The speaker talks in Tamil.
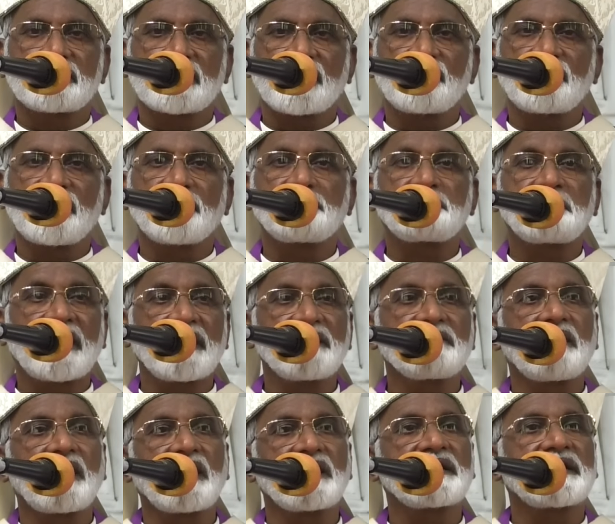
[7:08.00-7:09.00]
தன்னுடைய பணி
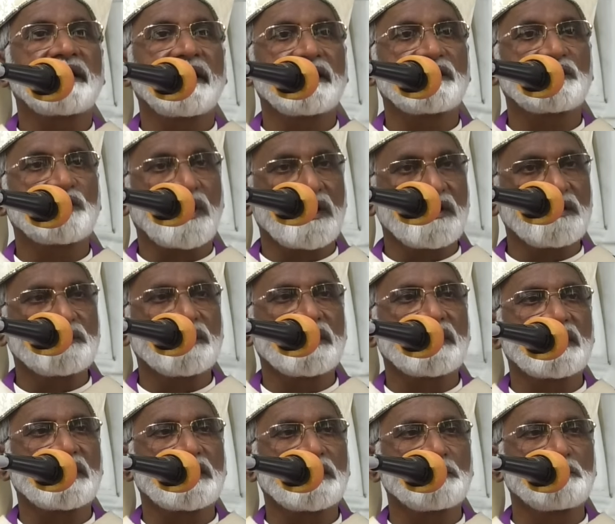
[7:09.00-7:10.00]
வாழ்க்கையை
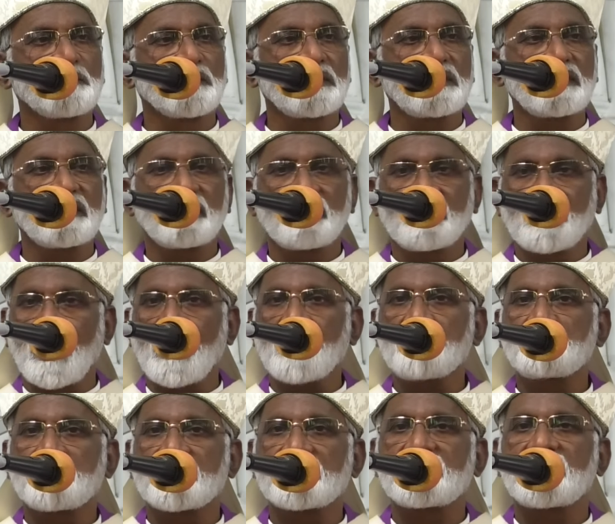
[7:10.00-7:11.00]
தொடங்குவதற்கு முன்
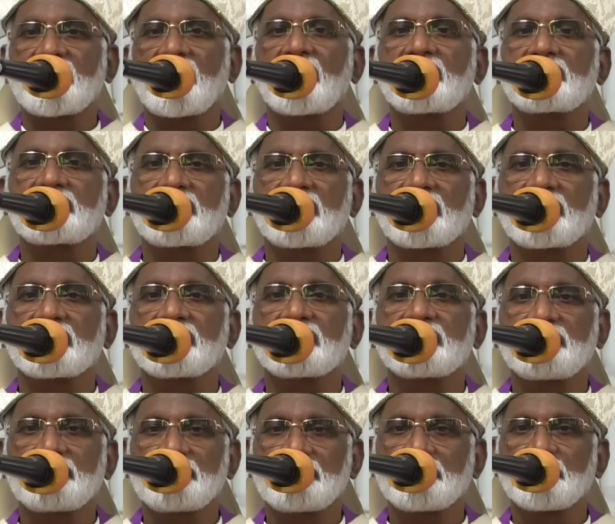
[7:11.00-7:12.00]
நாற்பது நாட்கள்
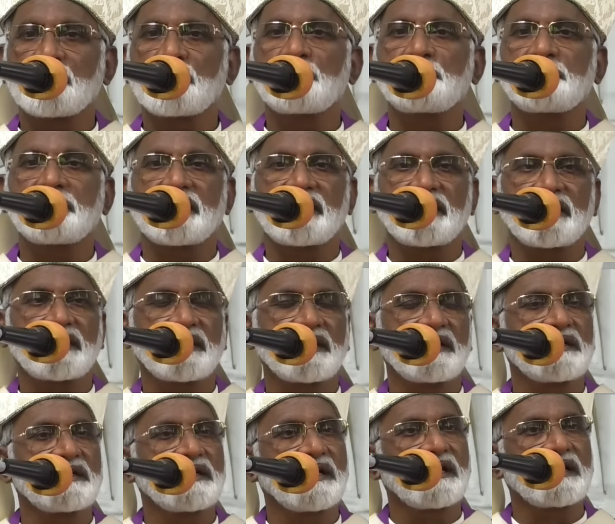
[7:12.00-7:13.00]
நோன்பு
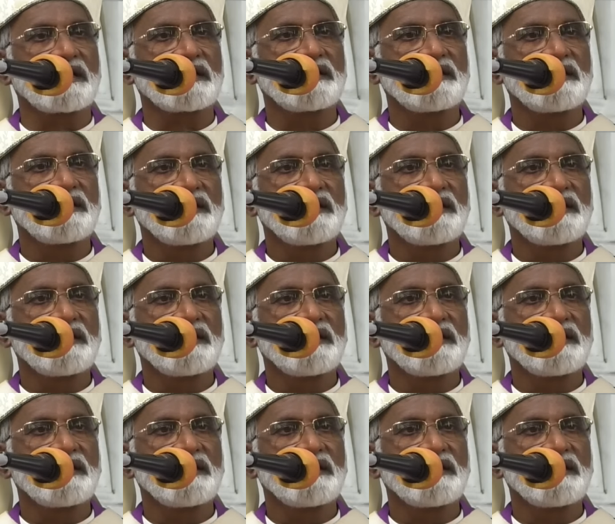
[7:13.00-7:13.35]
இருக்கின்றார்